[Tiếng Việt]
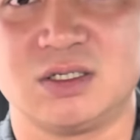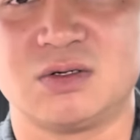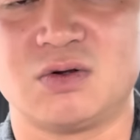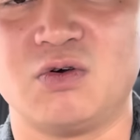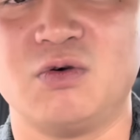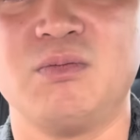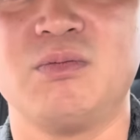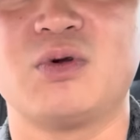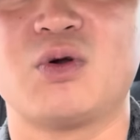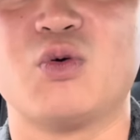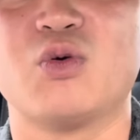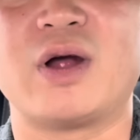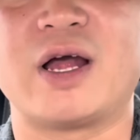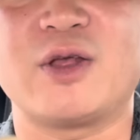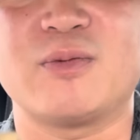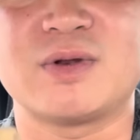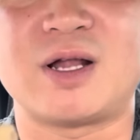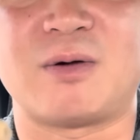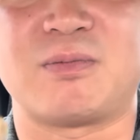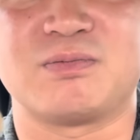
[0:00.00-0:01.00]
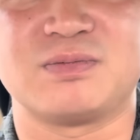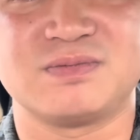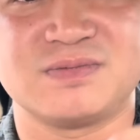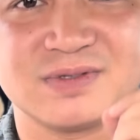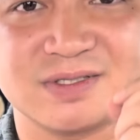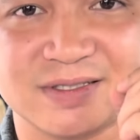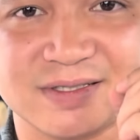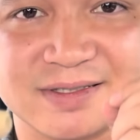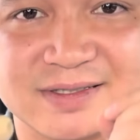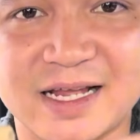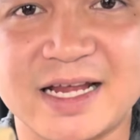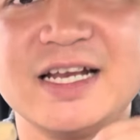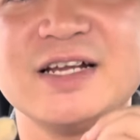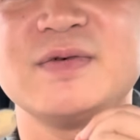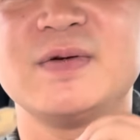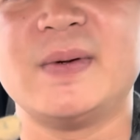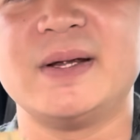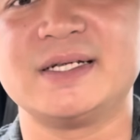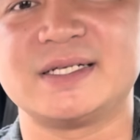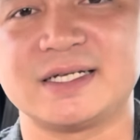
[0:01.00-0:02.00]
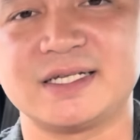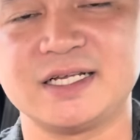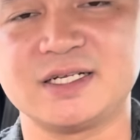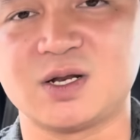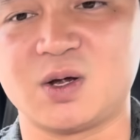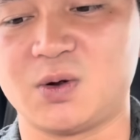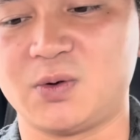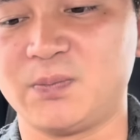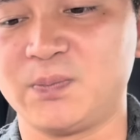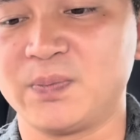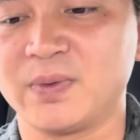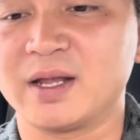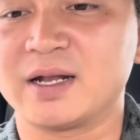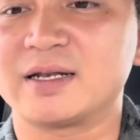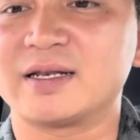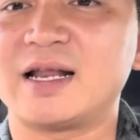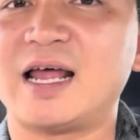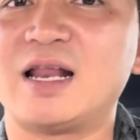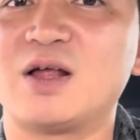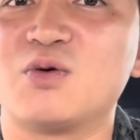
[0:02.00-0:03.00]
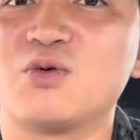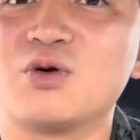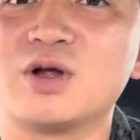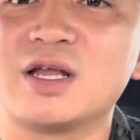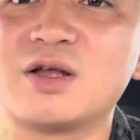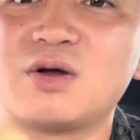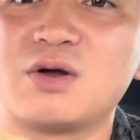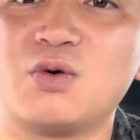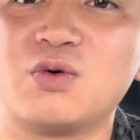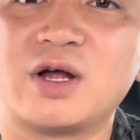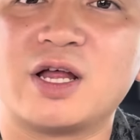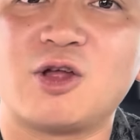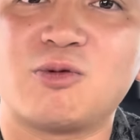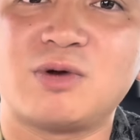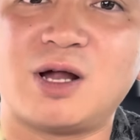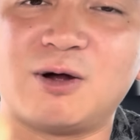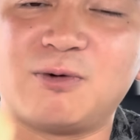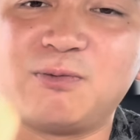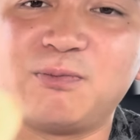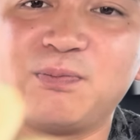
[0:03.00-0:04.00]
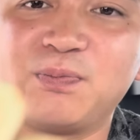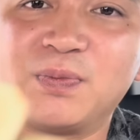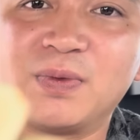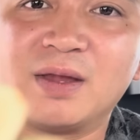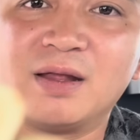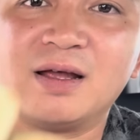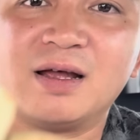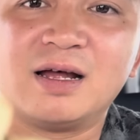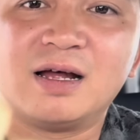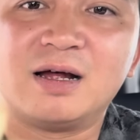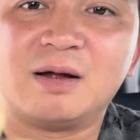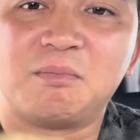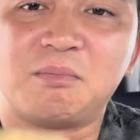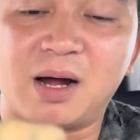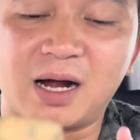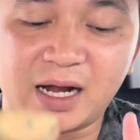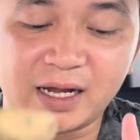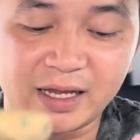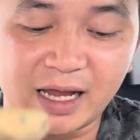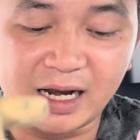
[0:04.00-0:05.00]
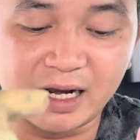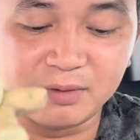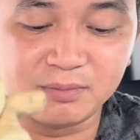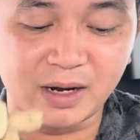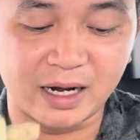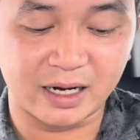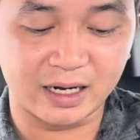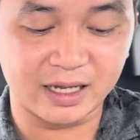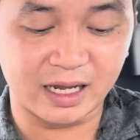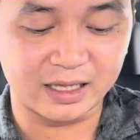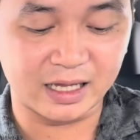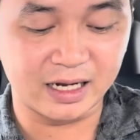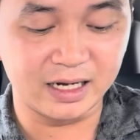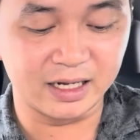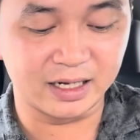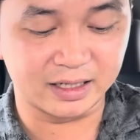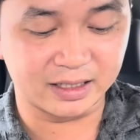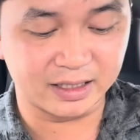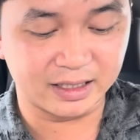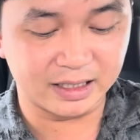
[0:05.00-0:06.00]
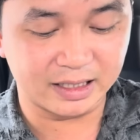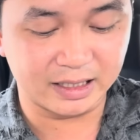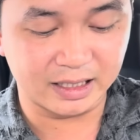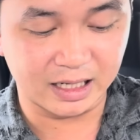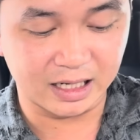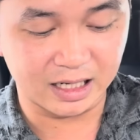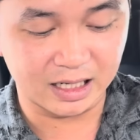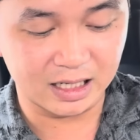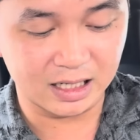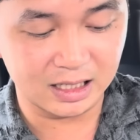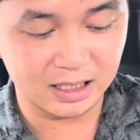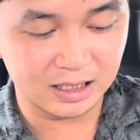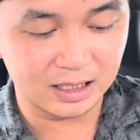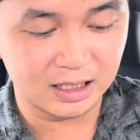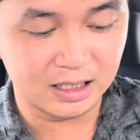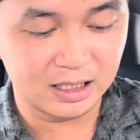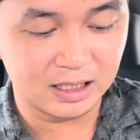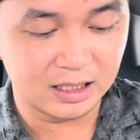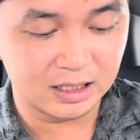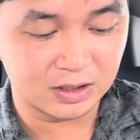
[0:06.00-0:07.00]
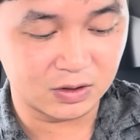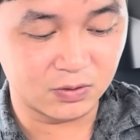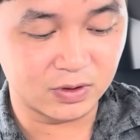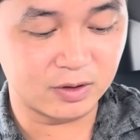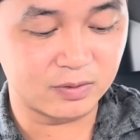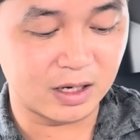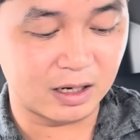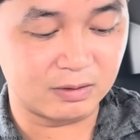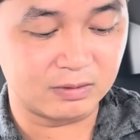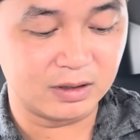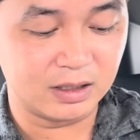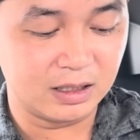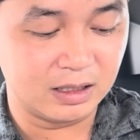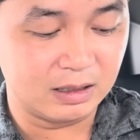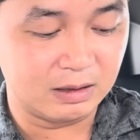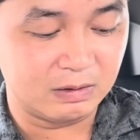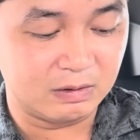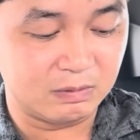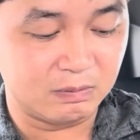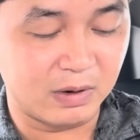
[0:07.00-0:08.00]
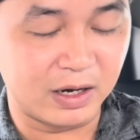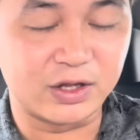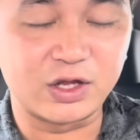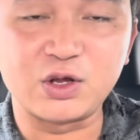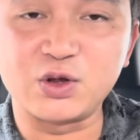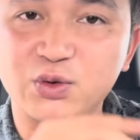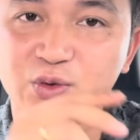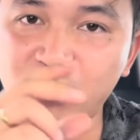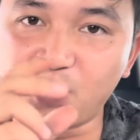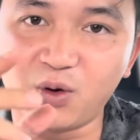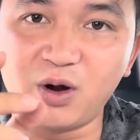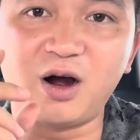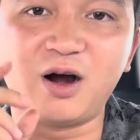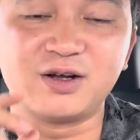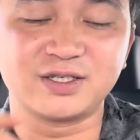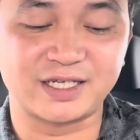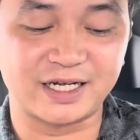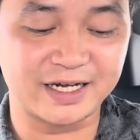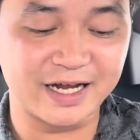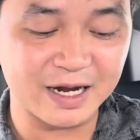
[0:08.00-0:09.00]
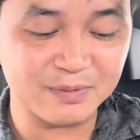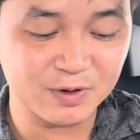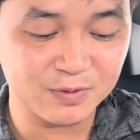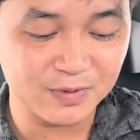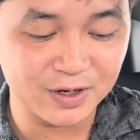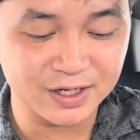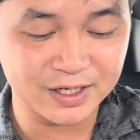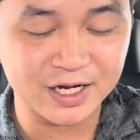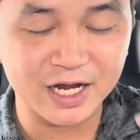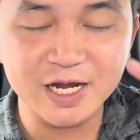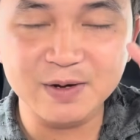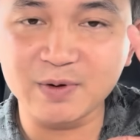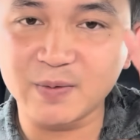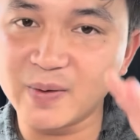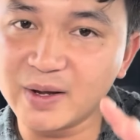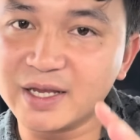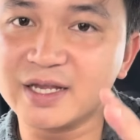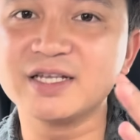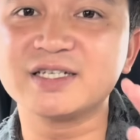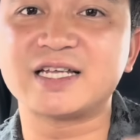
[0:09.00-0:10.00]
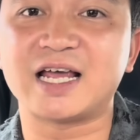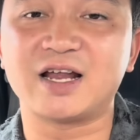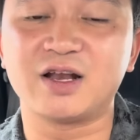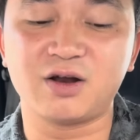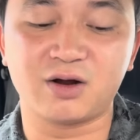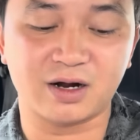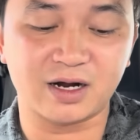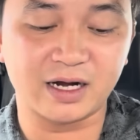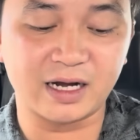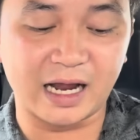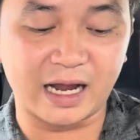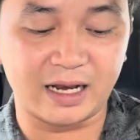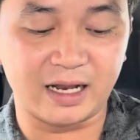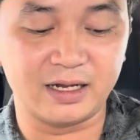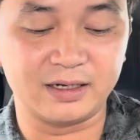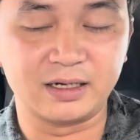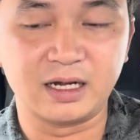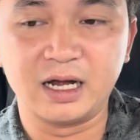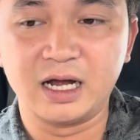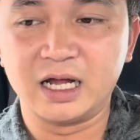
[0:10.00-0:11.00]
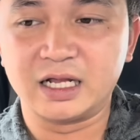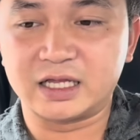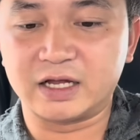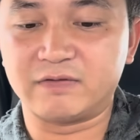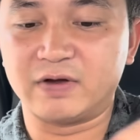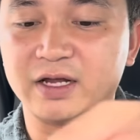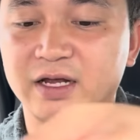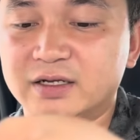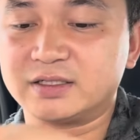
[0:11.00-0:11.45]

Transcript: của củ ngải chống độc tí nữa bb sẽ tiết lộ đây là củ, củ ngải chống độc mà cả nhà lên mạng cả nhà thấy liền đó củ ngải chống độc mà nhiều chỗ họ sẽ ghét bb khi mà bb chia sẻ được cái này lên tại vì